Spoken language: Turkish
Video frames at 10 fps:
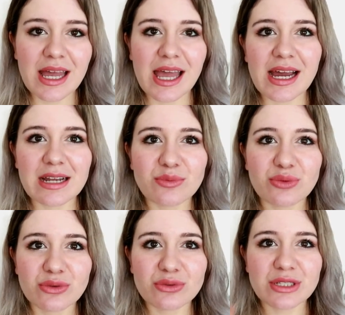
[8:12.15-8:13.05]
Eğer
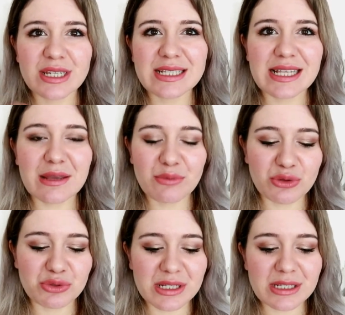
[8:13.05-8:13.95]
bu şeyi
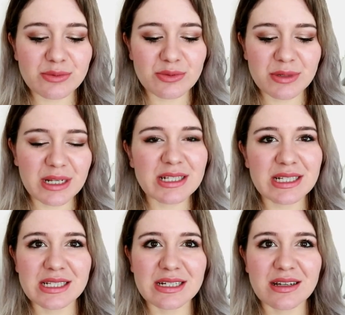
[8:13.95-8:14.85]
sevmiyorsanız bu biraz
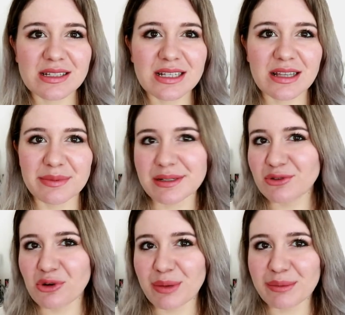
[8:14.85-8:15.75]
sizi rahatsız
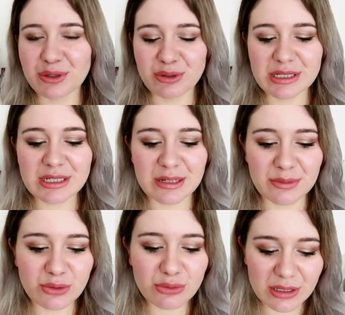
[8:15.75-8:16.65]
edebilir. Normal bir güneş
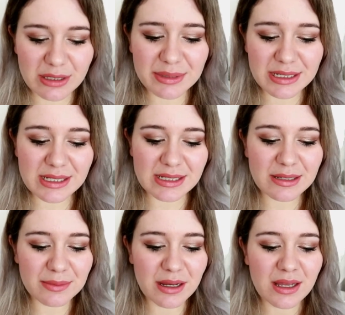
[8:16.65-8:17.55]
kremi de
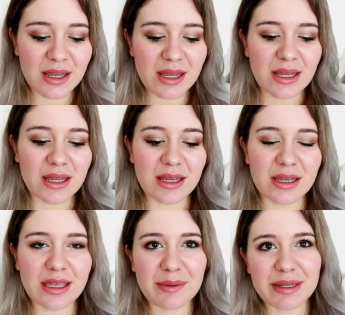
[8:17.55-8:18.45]
kullanabilirsiniz ama
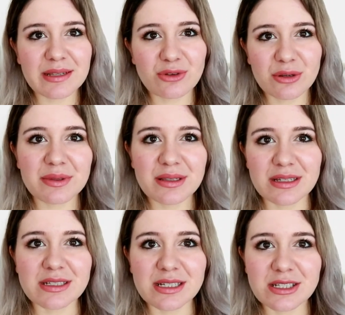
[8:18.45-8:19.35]
e, gebelik döneminde
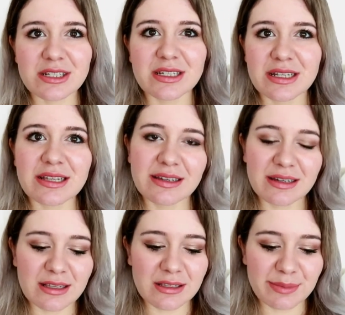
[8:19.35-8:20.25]
de işte içeriğine
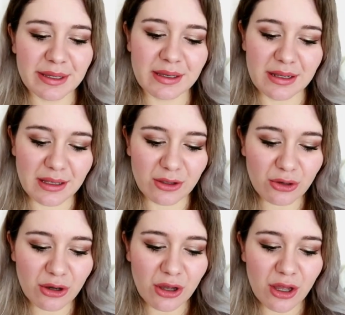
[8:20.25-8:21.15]
dikkat etmek
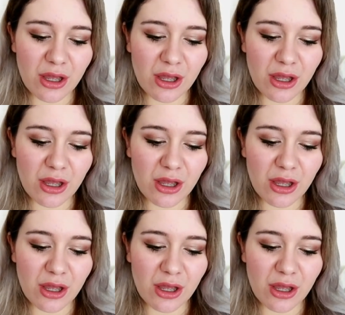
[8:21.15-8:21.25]
gerekiyor.